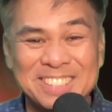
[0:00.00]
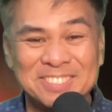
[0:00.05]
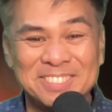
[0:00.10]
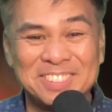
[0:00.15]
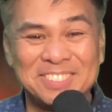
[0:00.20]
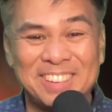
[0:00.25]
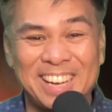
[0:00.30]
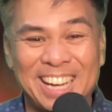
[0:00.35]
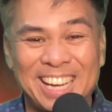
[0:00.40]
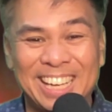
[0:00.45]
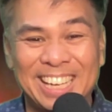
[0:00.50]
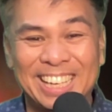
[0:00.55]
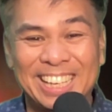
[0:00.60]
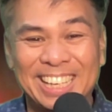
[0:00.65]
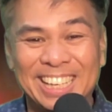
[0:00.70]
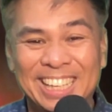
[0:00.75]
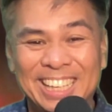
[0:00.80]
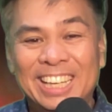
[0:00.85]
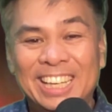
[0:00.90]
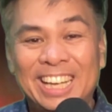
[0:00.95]
Gets mo ba?
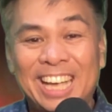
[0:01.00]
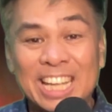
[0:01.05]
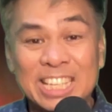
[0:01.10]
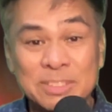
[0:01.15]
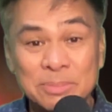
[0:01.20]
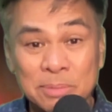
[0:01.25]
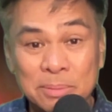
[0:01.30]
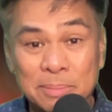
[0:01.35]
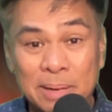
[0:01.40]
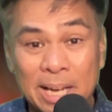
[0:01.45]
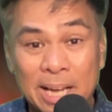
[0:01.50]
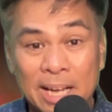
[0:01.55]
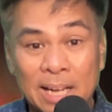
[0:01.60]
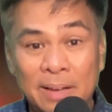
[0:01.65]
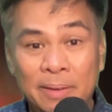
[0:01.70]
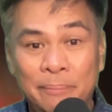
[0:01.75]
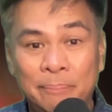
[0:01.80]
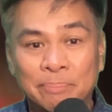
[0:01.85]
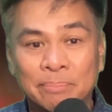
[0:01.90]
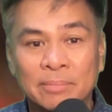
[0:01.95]
Gets mo
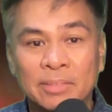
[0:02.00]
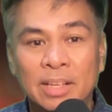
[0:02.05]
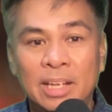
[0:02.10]
ba?